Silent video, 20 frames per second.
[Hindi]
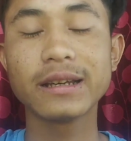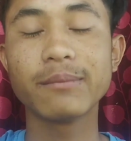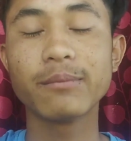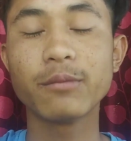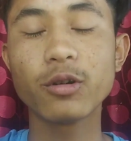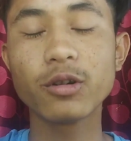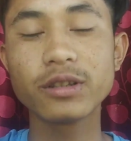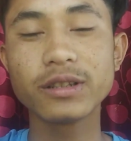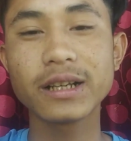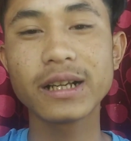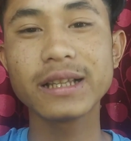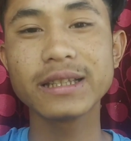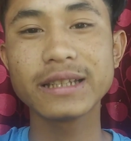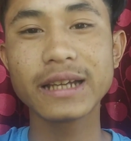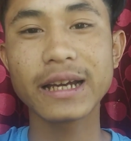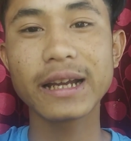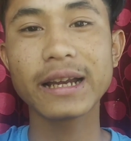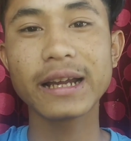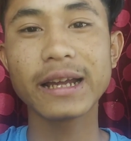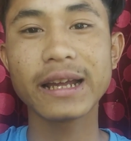बहुत जल्द
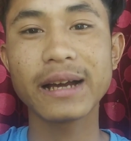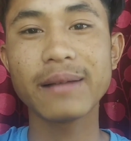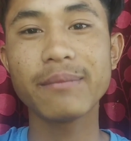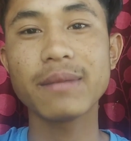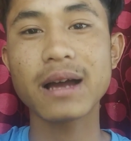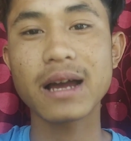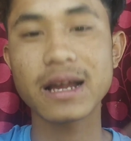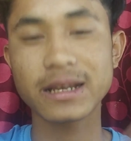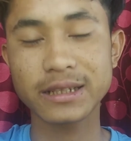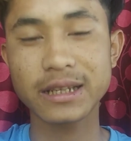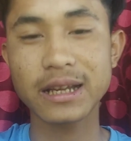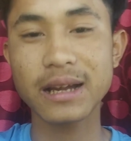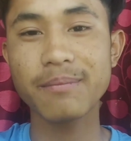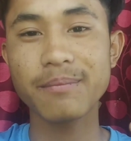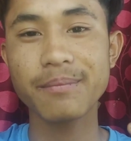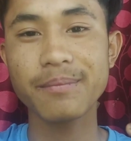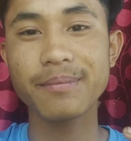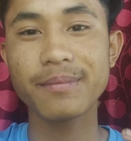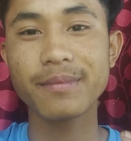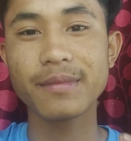जा रहा है हम असम
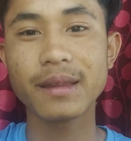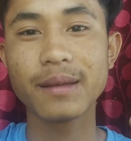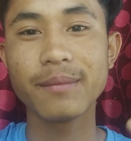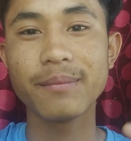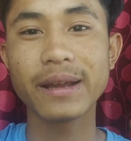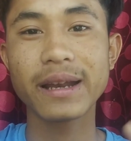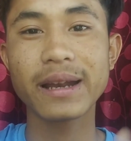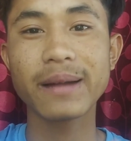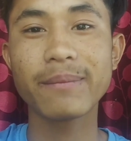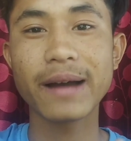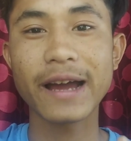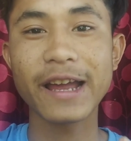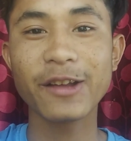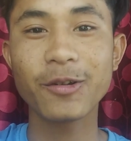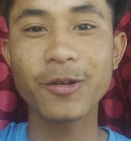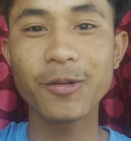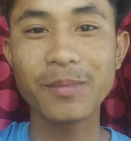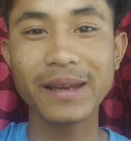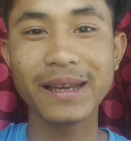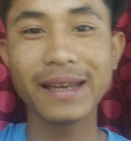मेरा भाई
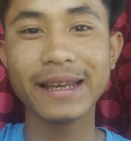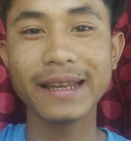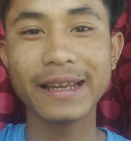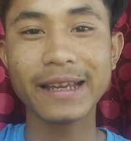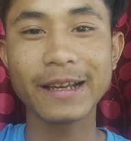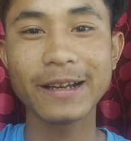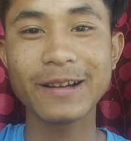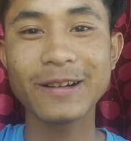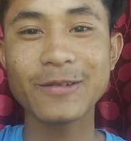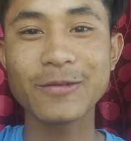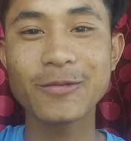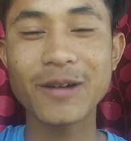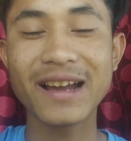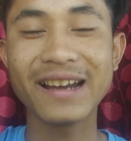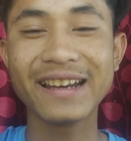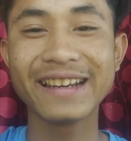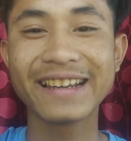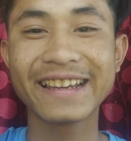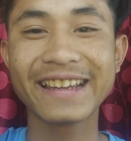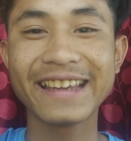को मिलने
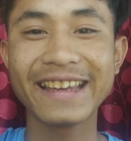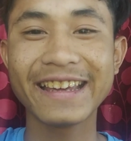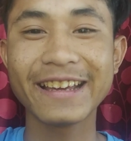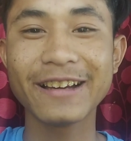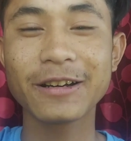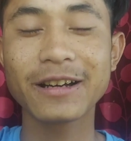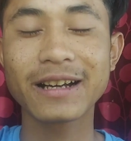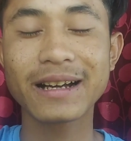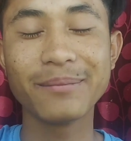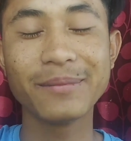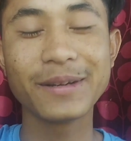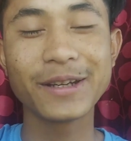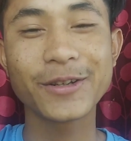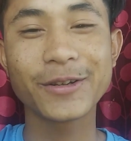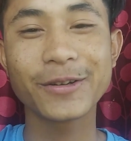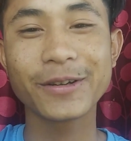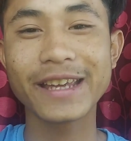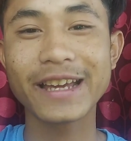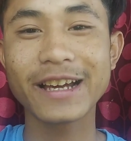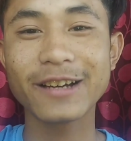वन के कंप्लीट
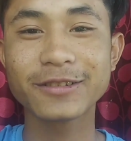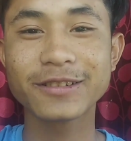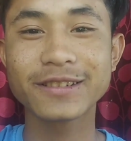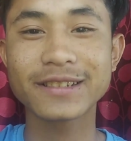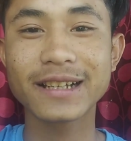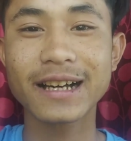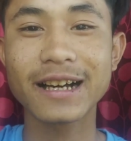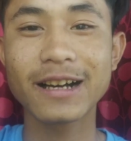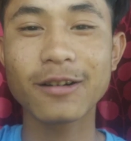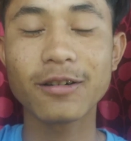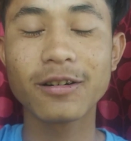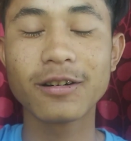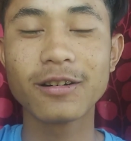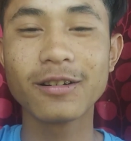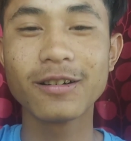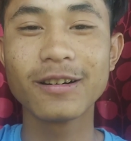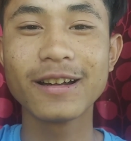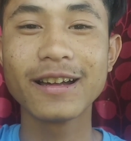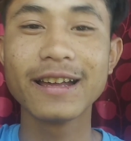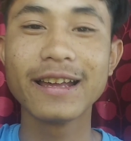हो गया उसका और